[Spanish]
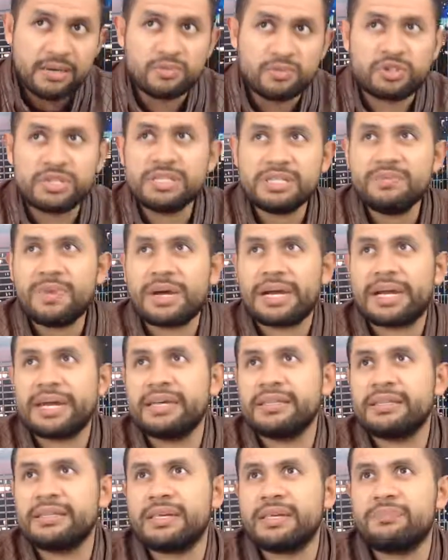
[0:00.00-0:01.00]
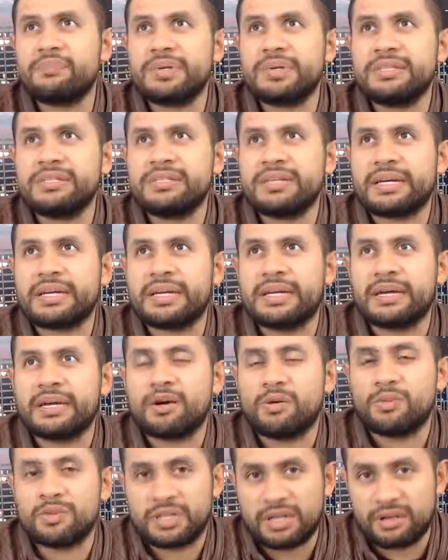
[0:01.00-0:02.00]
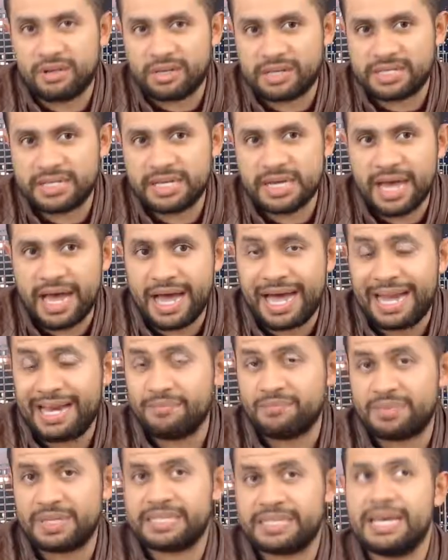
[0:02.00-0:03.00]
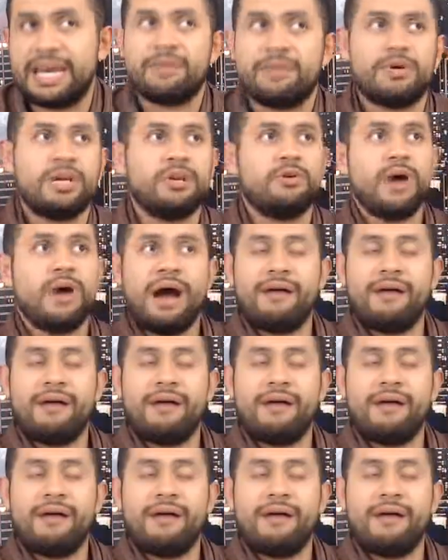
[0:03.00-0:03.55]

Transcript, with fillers: Muchísima gente piensa que, como te lo decía, al empezar, bueno,